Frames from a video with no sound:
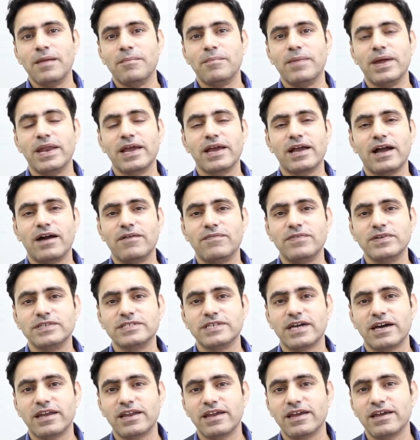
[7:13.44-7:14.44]
मैंने काफ़ी
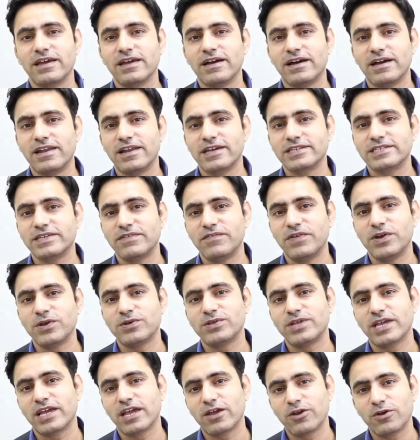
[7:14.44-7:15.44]
सारे अलग से
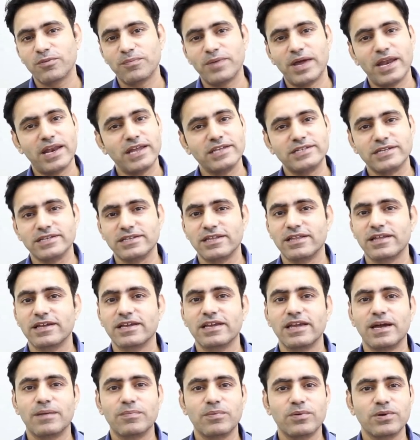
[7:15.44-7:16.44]
वीडियो देखे क्योंकि मैं नहीं चाहता था
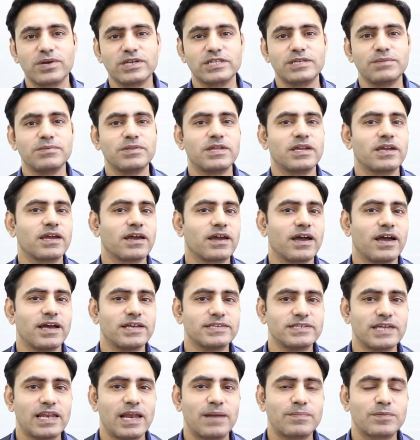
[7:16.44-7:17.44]
कि आपको किसी भी तरीके का
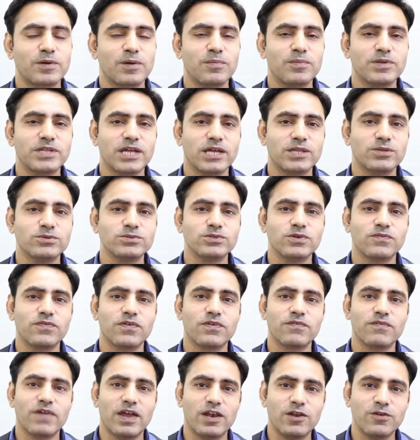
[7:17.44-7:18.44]
ऐसा लैपटॉप बता दूँ जो
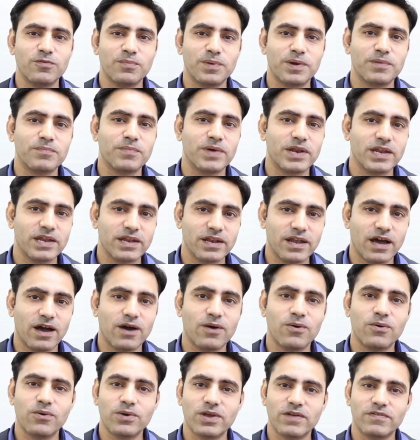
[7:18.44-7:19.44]
फिर वैल्यू पर मनी ना
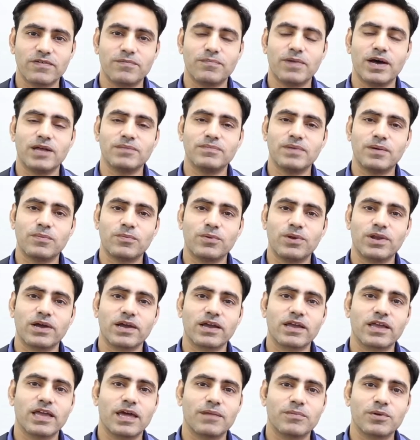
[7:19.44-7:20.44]
हो या फिर बाद में आपको
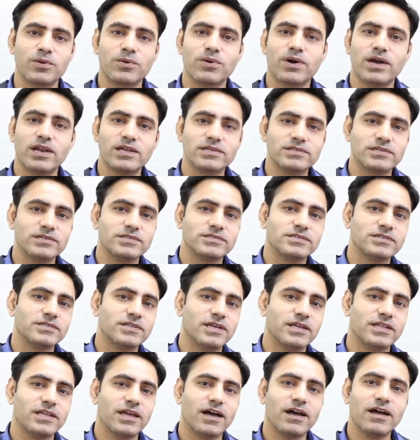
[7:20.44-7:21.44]
लगे कि यार मेरे को गलत सजेशन
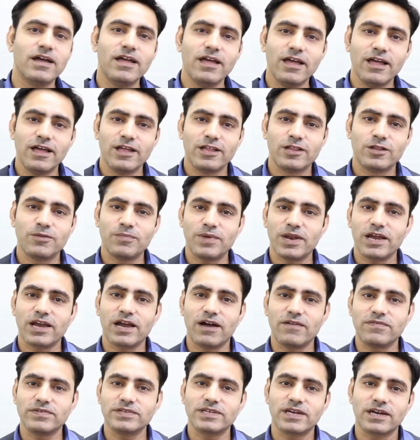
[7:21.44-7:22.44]
दे दिया तो मैंने
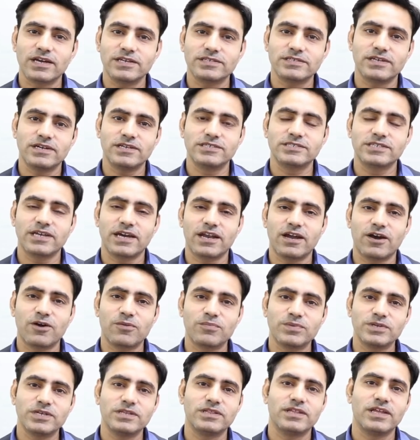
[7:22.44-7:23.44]
काफ़ी जगह सर्च करा और
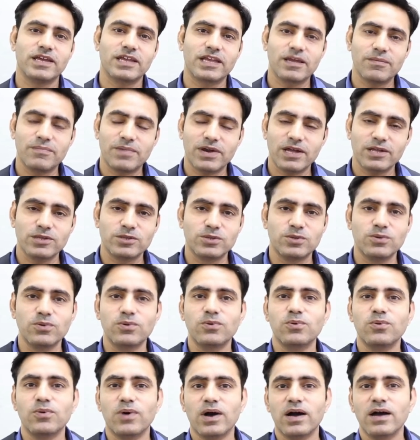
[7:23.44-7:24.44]
मुझे देख के बड़ा
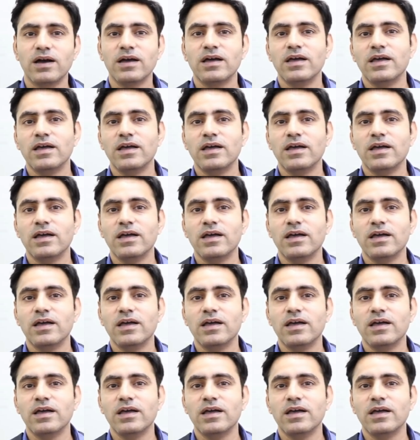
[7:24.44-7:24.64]
दुख हुआ